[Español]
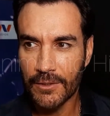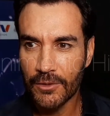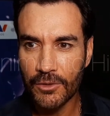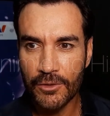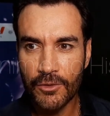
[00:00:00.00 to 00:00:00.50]

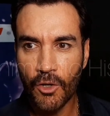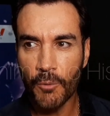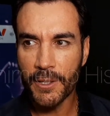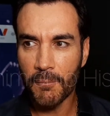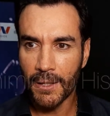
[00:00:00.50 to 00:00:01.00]
No,
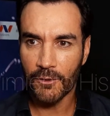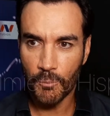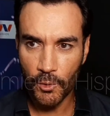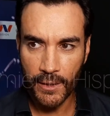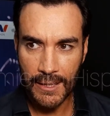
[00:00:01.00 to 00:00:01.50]
mi hermano,
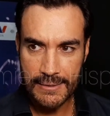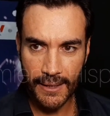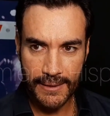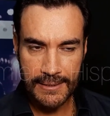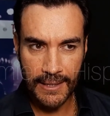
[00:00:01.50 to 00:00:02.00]
porque las
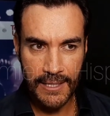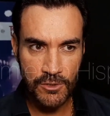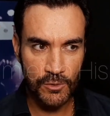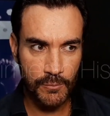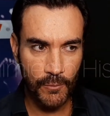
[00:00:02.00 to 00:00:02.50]
letras aquí
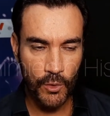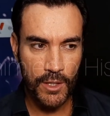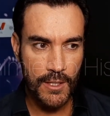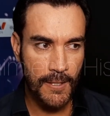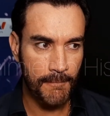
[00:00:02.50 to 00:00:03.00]
son muy,